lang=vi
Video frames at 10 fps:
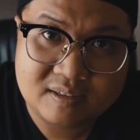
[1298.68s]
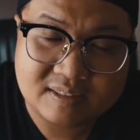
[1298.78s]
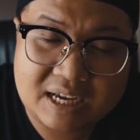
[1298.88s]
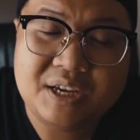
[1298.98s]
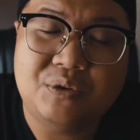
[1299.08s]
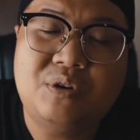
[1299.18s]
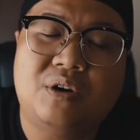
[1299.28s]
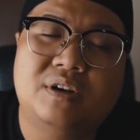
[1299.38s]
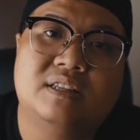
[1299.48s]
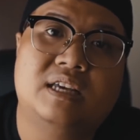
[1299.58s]
người ta hiểu
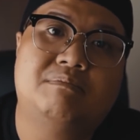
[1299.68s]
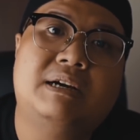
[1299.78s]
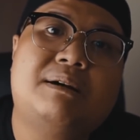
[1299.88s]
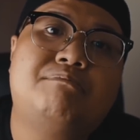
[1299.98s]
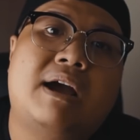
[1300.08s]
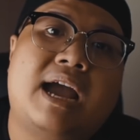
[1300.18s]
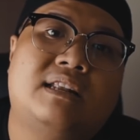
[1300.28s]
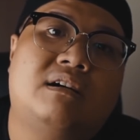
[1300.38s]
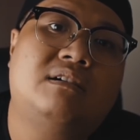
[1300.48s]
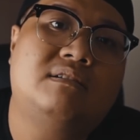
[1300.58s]
rồi thì mới đám ma
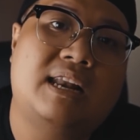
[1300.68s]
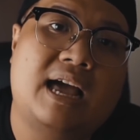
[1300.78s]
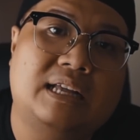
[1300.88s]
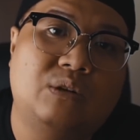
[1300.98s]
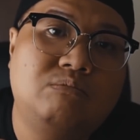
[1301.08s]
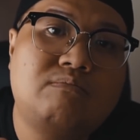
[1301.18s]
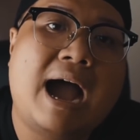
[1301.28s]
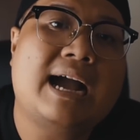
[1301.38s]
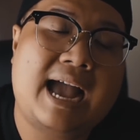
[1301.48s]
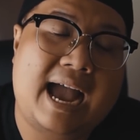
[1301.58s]
đó là đúng
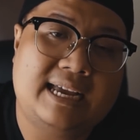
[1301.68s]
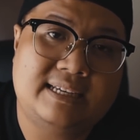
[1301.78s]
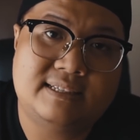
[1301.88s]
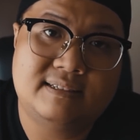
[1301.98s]
3 ngày